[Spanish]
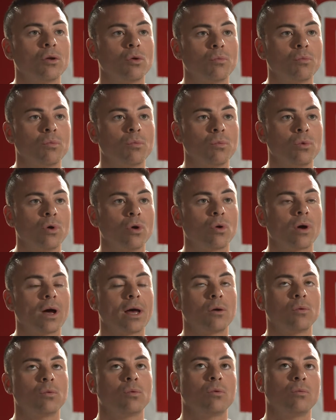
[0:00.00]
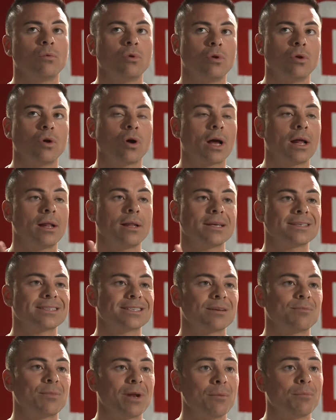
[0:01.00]
en un, local que se
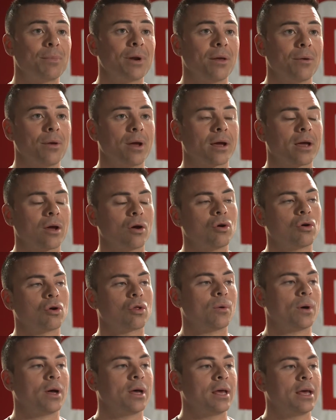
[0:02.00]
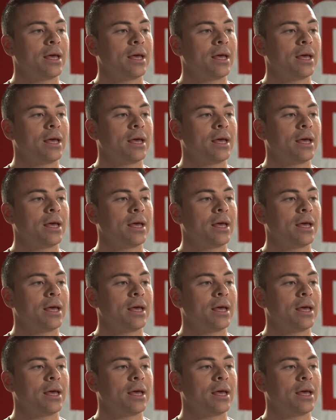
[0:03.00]
llama La Previa, aquí en Córdoba.